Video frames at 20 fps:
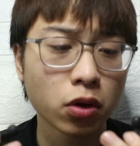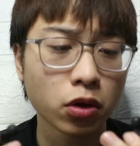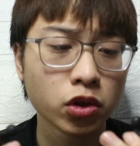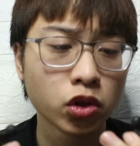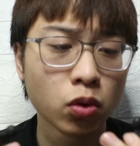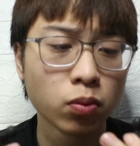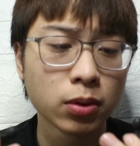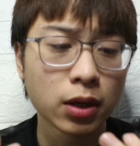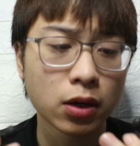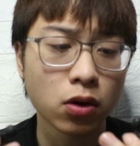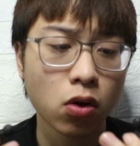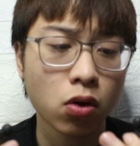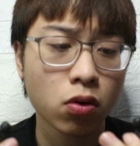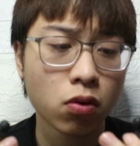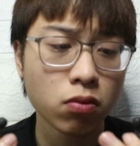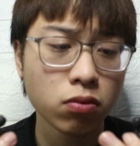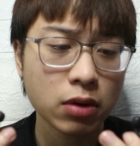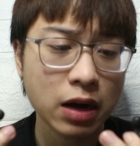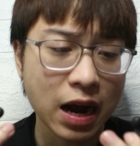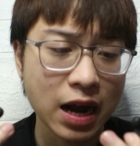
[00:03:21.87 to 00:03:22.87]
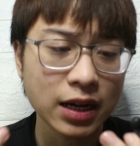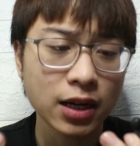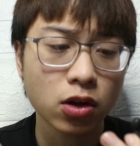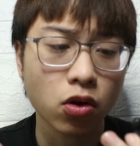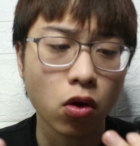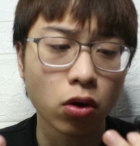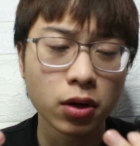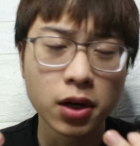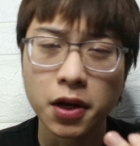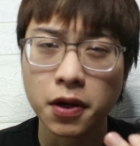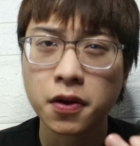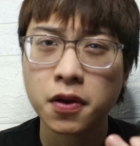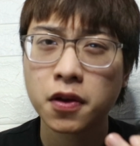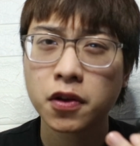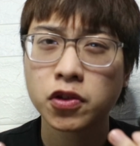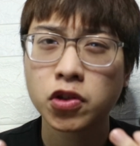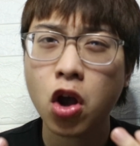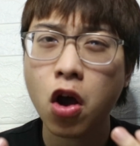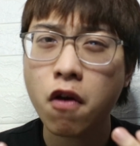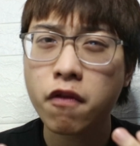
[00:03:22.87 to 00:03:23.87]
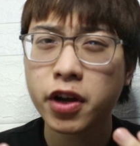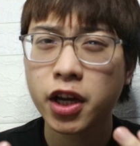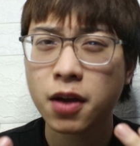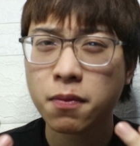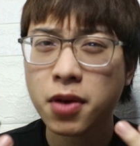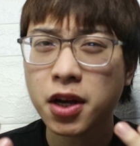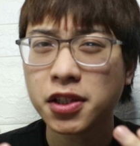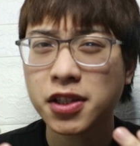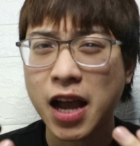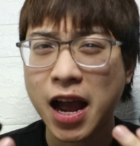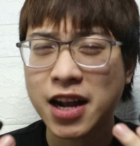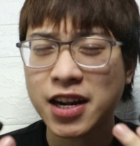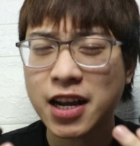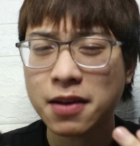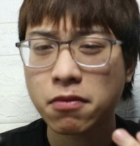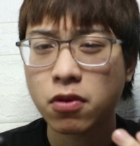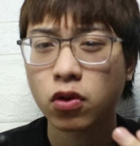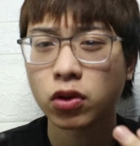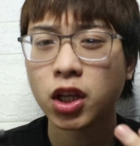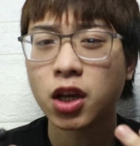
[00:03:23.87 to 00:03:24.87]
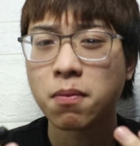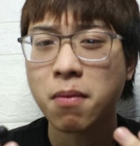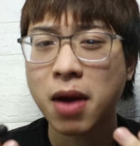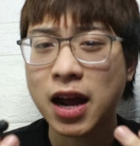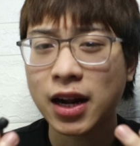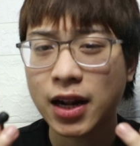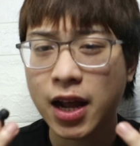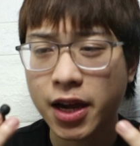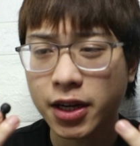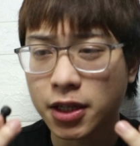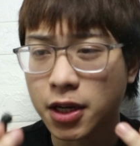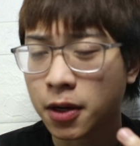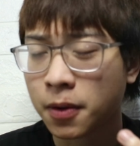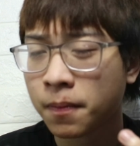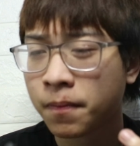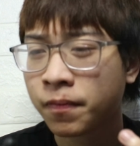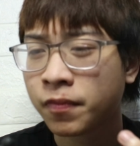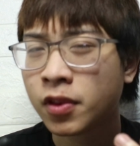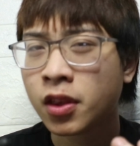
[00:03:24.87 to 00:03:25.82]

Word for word: nói chung là nó cũng khá là có lực so với cái mức giá này mà có thể mang lại được